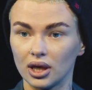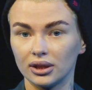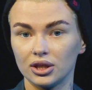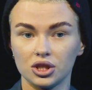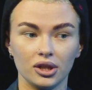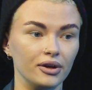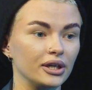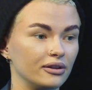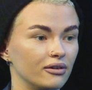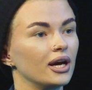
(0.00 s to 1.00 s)
когда
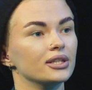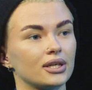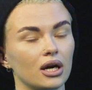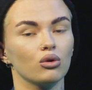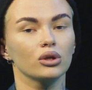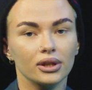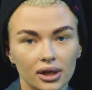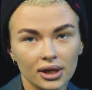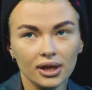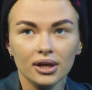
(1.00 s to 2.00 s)
человек является
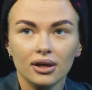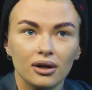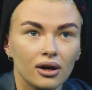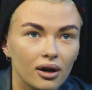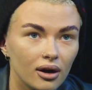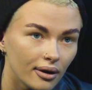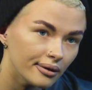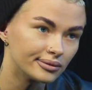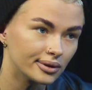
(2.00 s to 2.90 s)
какой-то, э,